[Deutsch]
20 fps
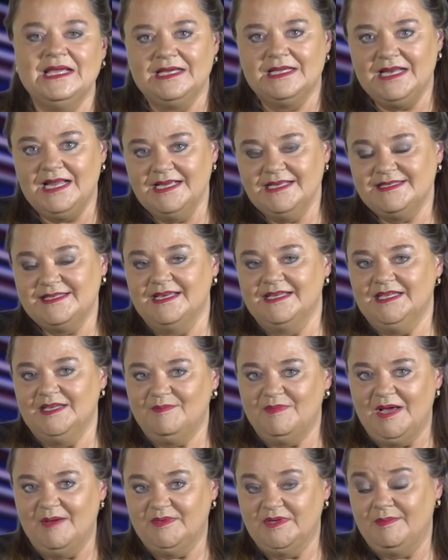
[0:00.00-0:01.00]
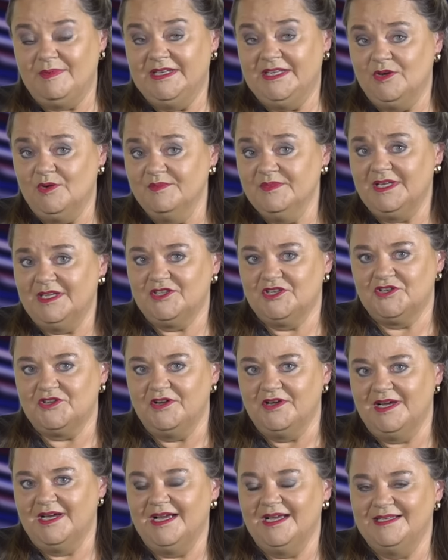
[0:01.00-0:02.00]
Gleichzeitig bleibt aber die
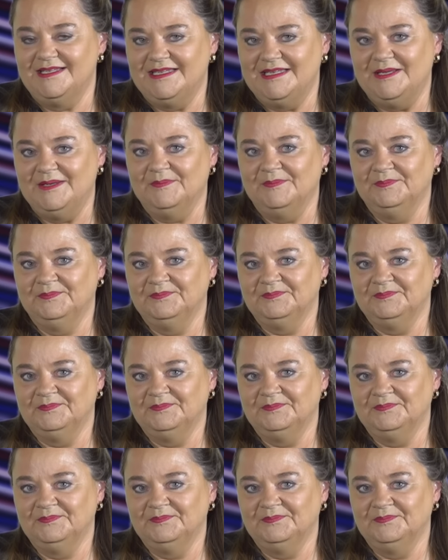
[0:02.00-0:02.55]
Umsatzsteuer-ID